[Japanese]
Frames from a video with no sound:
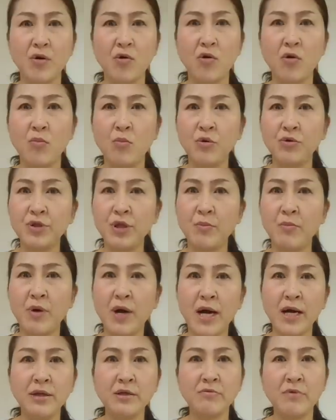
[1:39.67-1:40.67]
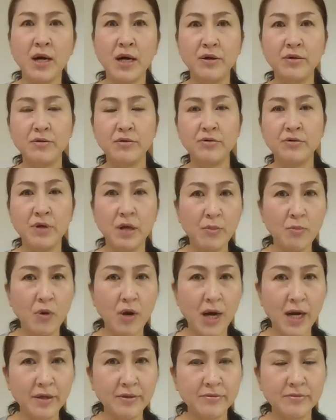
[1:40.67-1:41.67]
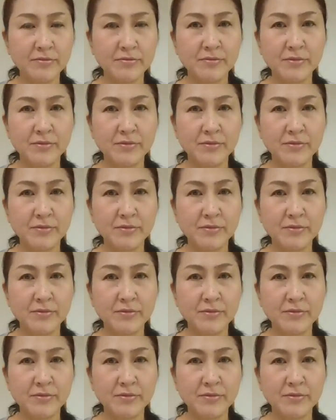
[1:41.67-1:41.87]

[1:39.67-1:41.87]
表もあるわ裏もある